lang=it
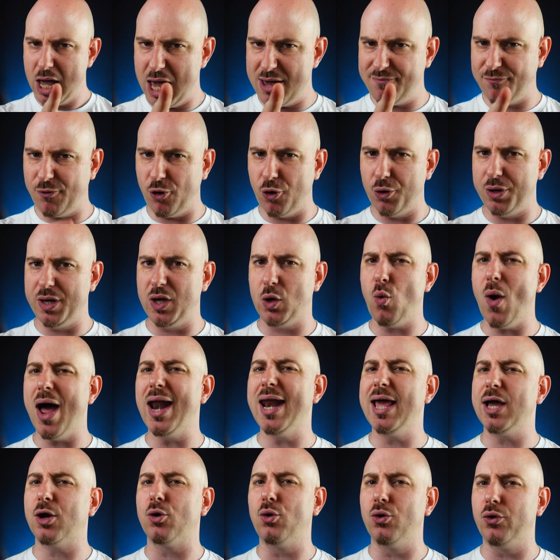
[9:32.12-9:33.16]
E voi,
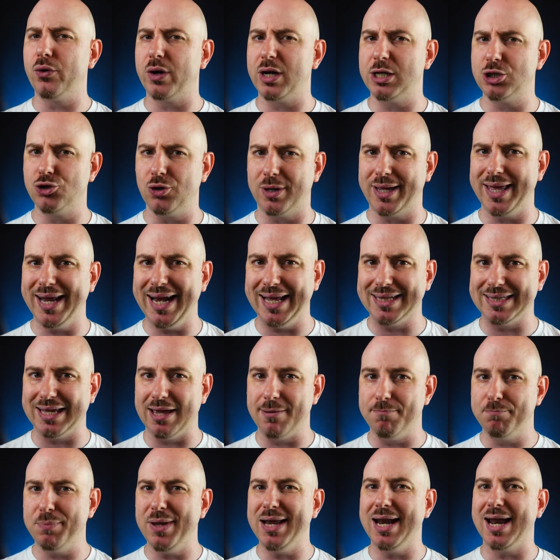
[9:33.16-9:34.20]
quale colore giocherete
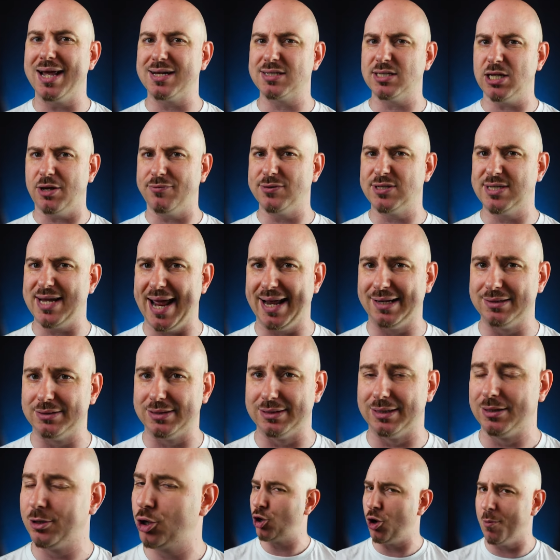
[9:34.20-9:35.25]
in Pillars of
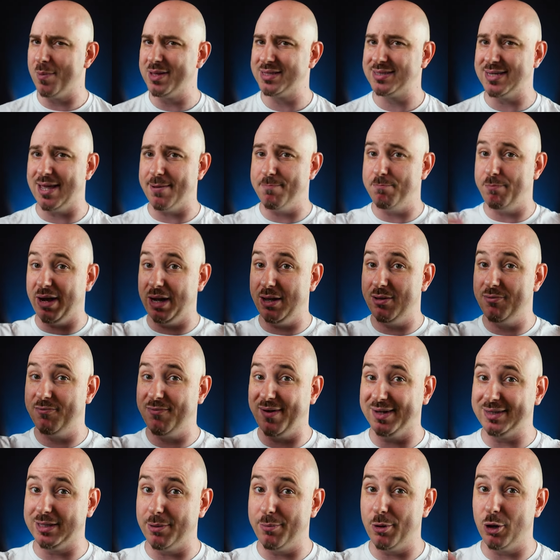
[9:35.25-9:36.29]
Strength? Come sempre,
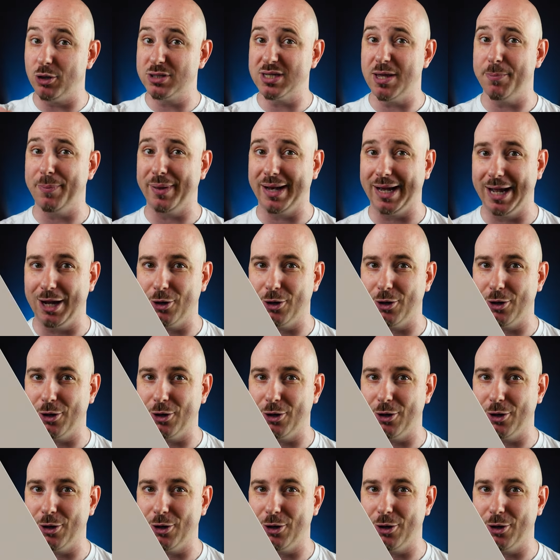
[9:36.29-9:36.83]
fatemelo sapere